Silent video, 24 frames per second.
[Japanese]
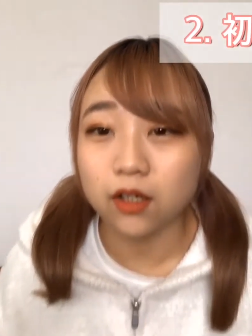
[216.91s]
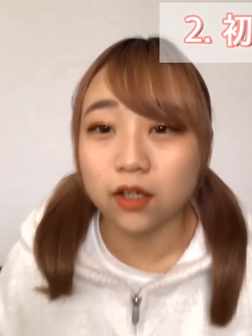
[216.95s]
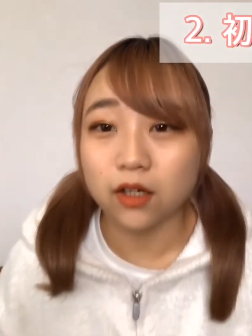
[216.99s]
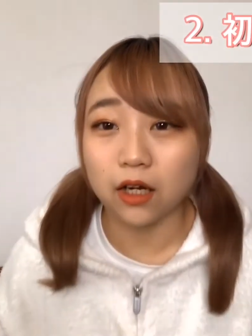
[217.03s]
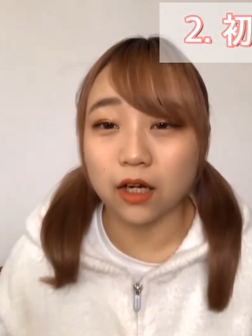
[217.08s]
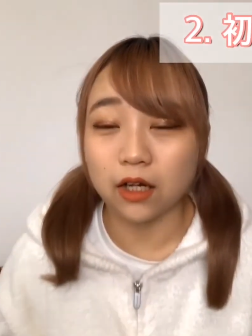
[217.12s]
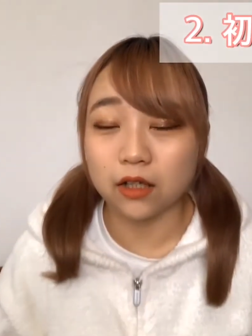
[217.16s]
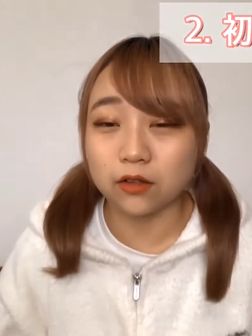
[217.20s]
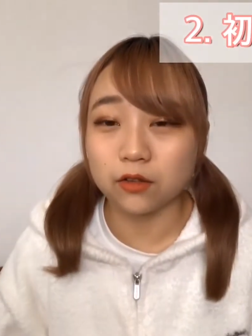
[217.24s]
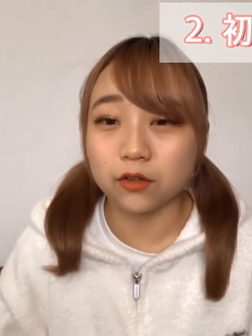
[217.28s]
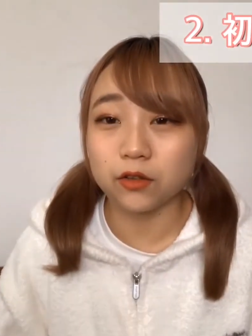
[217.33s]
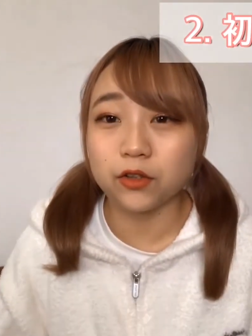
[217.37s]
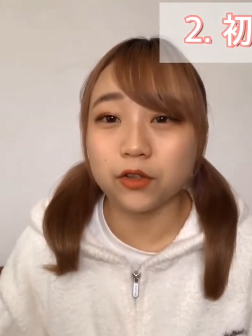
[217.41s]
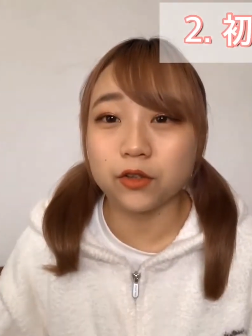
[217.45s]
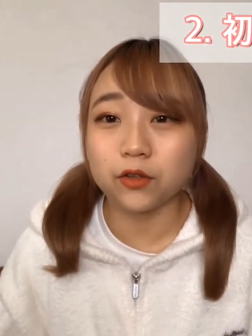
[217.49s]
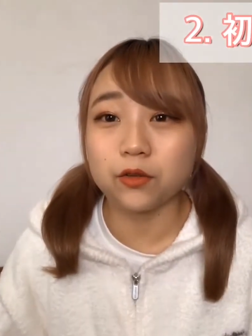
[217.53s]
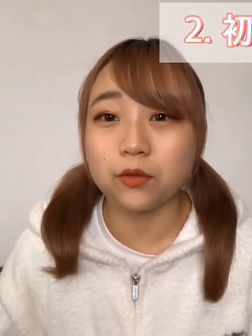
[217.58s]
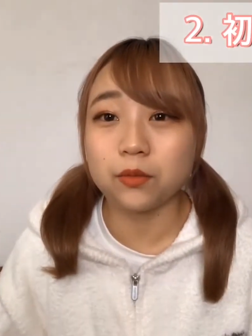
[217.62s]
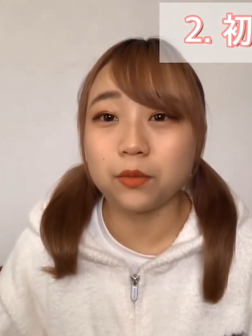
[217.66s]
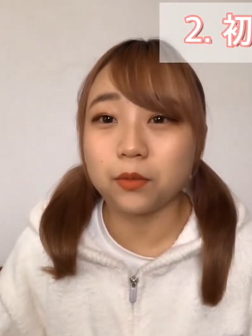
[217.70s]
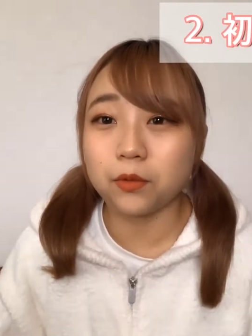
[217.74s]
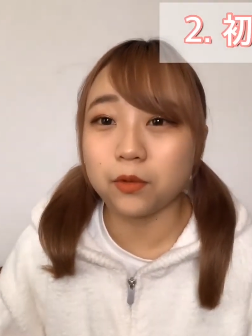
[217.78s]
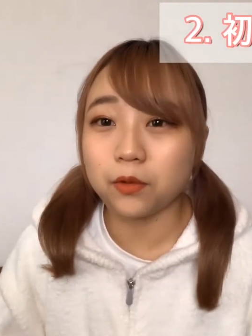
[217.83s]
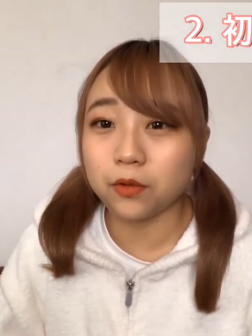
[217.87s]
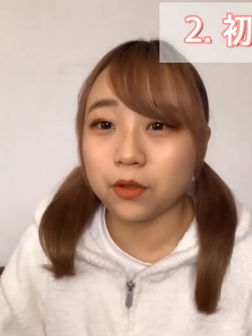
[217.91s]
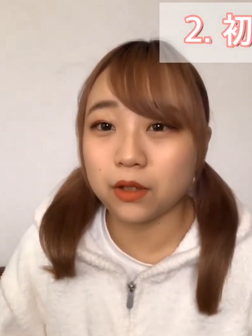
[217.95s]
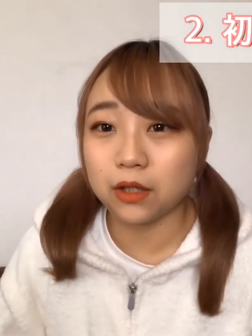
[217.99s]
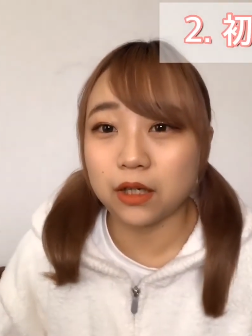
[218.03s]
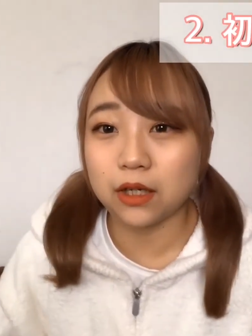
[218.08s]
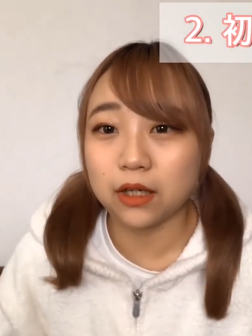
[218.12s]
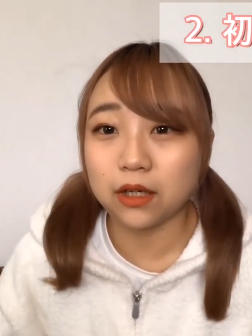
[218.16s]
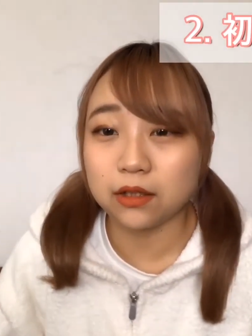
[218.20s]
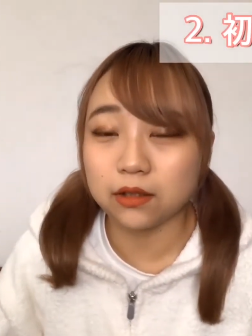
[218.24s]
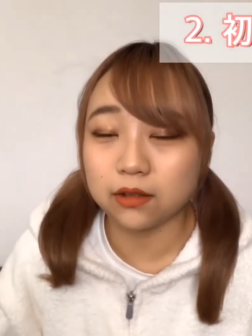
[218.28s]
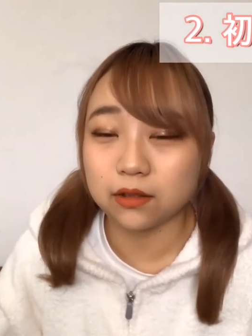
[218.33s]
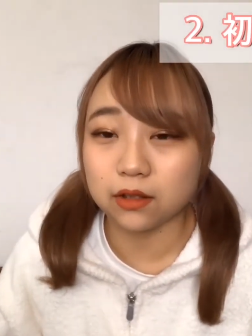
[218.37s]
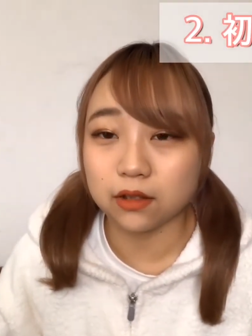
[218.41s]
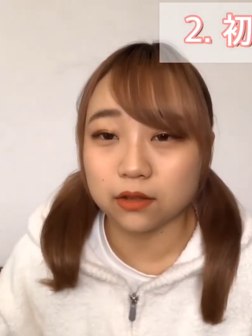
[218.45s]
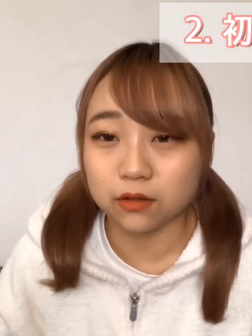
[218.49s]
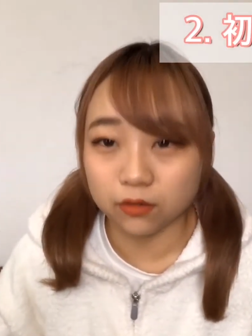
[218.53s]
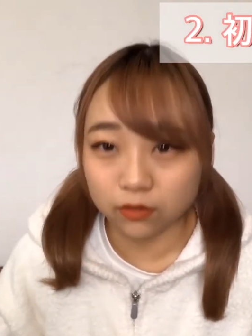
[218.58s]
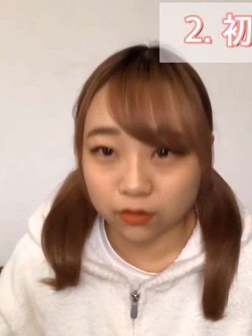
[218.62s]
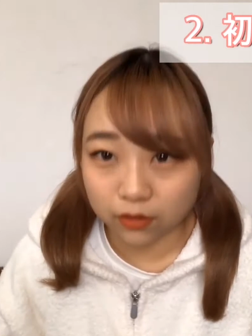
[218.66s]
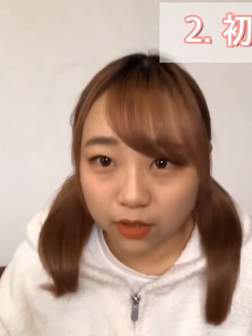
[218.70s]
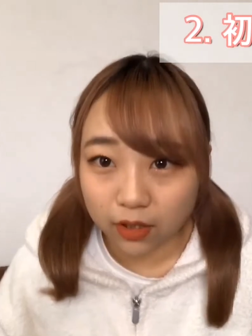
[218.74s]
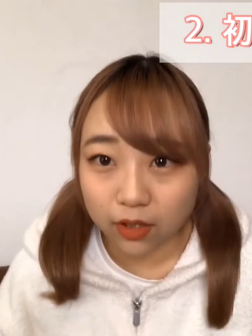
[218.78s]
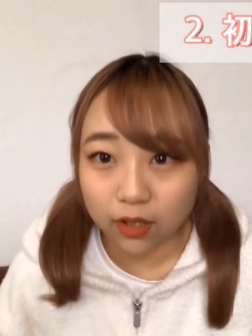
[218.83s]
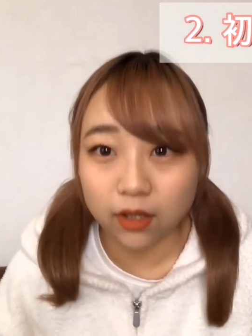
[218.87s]
あの要望があったの
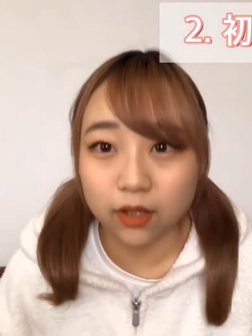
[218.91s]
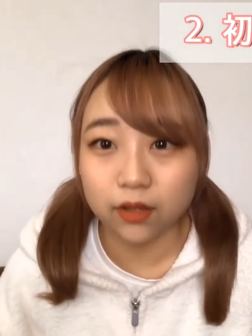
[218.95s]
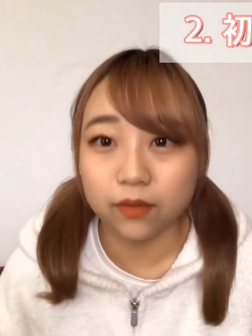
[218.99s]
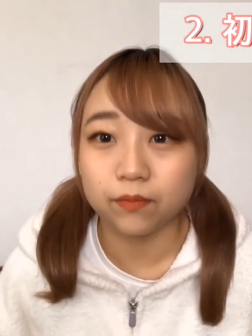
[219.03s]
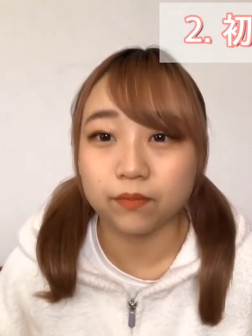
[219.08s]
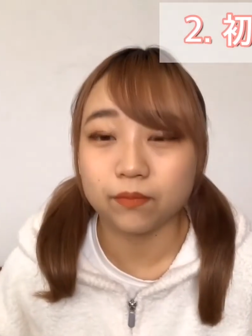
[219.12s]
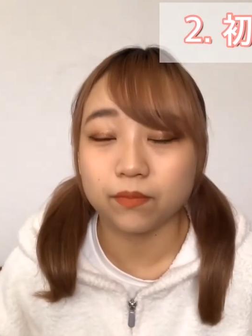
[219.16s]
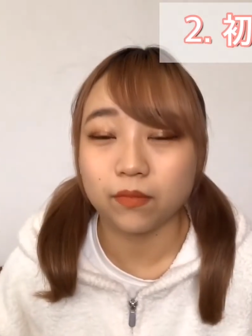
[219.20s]
で